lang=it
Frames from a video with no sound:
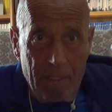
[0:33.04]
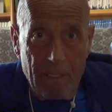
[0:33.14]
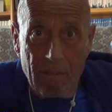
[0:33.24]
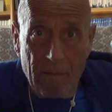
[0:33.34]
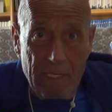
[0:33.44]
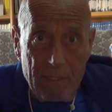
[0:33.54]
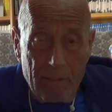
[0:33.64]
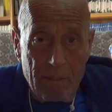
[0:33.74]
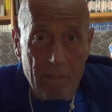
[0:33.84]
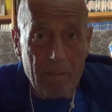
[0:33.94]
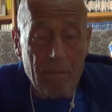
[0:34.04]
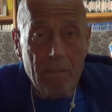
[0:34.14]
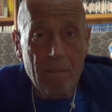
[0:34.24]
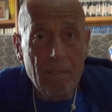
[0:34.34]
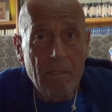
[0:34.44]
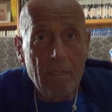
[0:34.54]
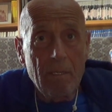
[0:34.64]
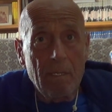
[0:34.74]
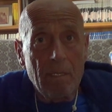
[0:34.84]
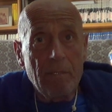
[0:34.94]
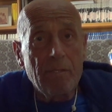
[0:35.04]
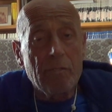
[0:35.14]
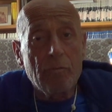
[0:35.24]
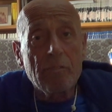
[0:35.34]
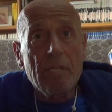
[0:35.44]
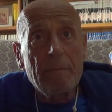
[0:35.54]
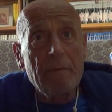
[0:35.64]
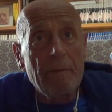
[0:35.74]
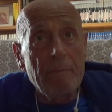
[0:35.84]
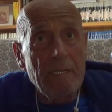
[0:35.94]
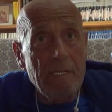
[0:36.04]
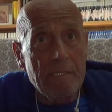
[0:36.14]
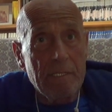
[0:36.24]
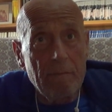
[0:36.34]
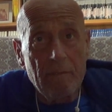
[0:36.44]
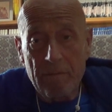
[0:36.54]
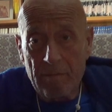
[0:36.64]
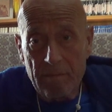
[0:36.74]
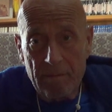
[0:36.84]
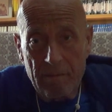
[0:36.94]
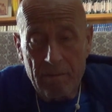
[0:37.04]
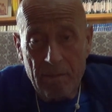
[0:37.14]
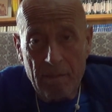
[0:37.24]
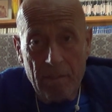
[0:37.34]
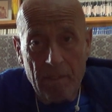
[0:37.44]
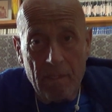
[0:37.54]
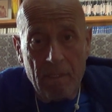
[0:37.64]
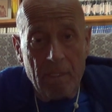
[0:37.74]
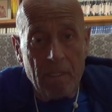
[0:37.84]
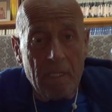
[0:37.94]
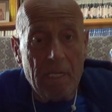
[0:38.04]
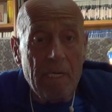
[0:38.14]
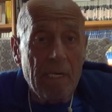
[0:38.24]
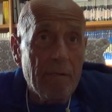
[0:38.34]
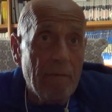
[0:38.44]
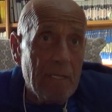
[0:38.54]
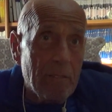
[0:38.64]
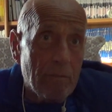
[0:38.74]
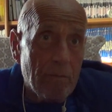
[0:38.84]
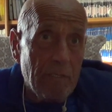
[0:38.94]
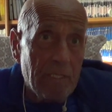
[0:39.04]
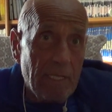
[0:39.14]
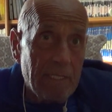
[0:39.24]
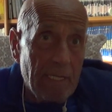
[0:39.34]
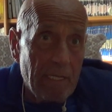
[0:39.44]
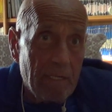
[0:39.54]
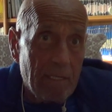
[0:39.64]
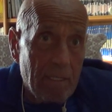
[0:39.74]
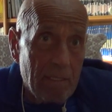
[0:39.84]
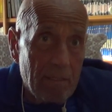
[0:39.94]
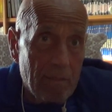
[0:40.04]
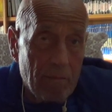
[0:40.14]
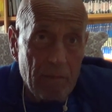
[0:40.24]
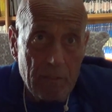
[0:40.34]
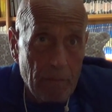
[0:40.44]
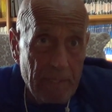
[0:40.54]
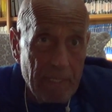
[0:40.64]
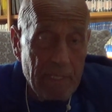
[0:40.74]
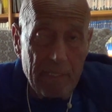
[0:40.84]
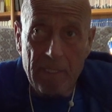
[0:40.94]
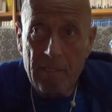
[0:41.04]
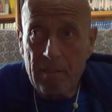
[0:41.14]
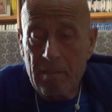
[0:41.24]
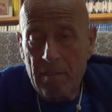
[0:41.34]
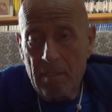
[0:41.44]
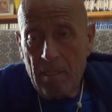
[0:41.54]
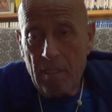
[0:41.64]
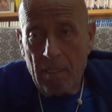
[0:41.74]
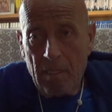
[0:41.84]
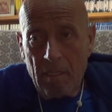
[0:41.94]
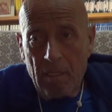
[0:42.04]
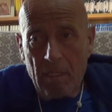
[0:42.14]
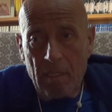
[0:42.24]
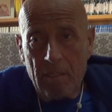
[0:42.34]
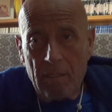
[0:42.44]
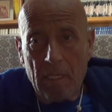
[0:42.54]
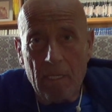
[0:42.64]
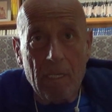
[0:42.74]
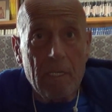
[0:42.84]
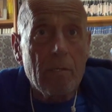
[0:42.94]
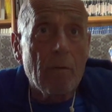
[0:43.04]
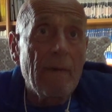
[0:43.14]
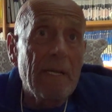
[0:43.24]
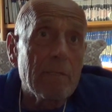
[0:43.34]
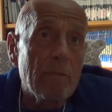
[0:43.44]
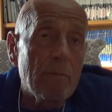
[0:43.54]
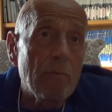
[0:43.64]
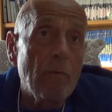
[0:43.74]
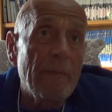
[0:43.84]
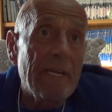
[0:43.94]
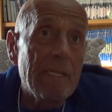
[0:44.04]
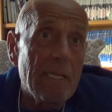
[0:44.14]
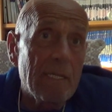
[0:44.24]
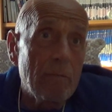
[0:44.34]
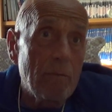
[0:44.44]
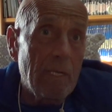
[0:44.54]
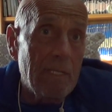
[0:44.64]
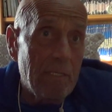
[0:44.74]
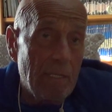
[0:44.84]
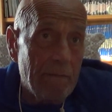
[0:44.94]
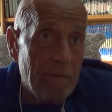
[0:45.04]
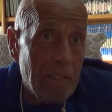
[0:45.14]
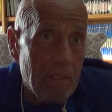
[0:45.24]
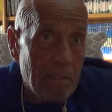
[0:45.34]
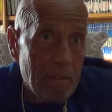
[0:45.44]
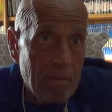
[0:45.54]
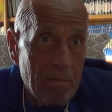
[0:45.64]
in quanto Gesù sapeva benissimo che era arrivato su questa terra, su questo pianeta, e ha trovato un'umanità dura di cervice,